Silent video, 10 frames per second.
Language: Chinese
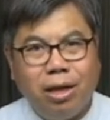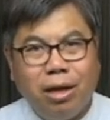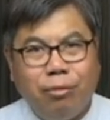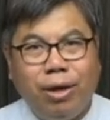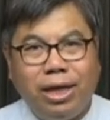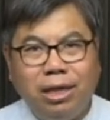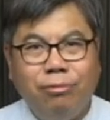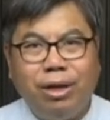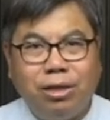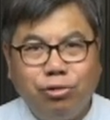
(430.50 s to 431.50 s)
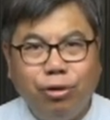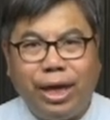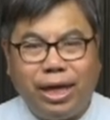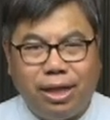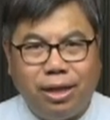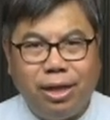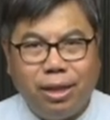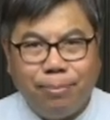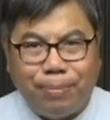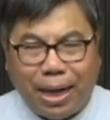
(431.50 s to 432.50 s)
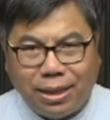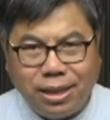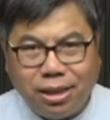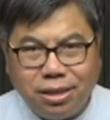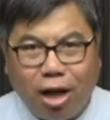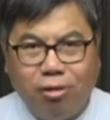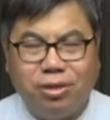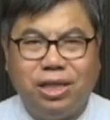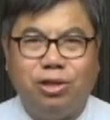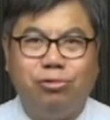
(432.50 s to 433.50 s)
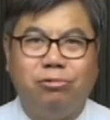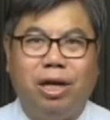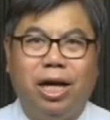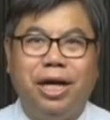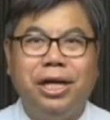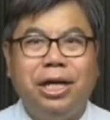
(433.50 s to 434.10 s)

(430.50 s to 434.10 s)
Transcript: 会因为罪把这个道挤住了。